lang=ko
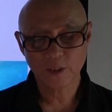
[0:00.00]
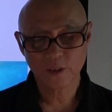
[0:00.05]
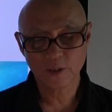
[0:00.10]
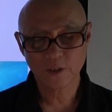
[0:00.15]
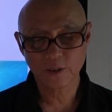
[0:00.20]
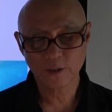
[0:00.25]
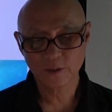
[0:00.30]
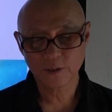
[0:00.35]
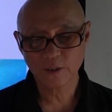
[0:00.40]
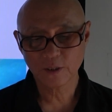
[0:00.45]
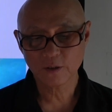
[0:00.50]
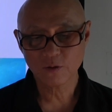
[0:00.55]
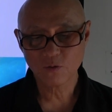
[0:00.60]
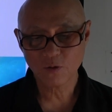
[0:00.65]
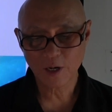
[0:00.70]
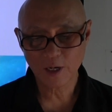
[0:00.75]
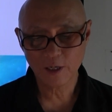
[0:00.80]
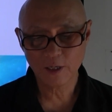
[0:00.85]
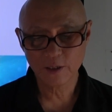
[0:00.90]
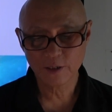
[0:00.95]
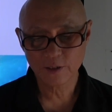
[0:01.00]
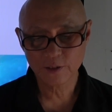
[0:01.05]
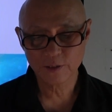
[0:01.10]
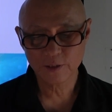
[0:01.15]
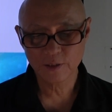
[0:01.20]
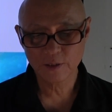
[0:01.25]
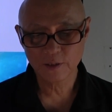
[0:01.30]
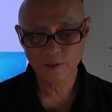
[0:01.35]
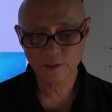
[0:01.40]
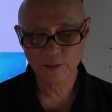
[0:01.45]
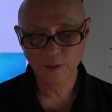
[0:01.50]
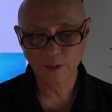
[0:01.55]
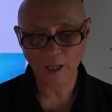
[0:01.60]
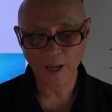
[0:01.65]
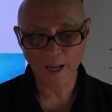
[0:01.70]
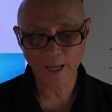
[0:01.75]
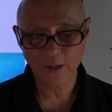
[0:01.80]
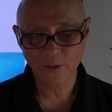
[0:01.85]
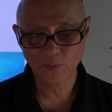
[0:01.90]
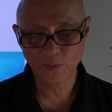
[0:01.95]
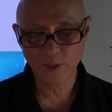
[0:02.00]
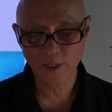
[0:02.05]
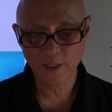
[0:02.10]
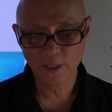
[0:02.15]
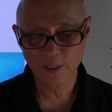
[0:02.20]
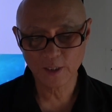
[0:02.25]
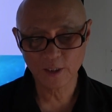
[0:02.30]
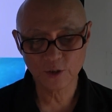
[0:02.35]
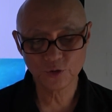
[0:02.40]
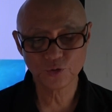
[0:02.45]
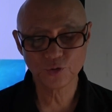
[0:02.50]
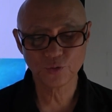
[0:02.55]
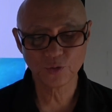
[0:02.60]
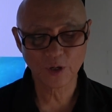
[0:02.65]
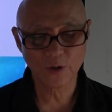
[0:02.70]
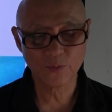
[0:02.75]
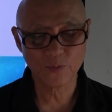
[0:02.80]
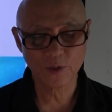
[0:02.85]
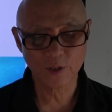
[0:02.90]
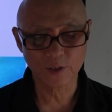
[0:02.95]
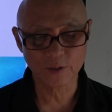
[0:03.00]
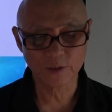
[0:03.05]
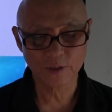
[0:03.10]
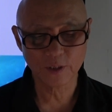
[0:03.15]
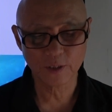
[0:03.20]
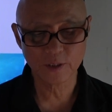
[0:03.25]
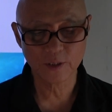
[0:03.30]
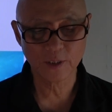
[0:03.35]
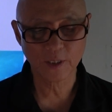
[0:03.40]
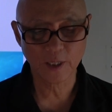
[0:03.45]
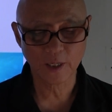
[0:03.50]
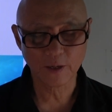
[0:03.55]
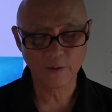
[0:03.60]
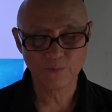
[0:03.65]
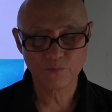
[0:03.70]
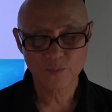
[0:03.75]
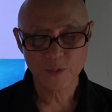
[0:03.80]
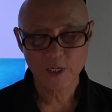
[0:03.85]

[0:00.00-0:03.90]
여성 관련 다이빙 이슈라면 첫째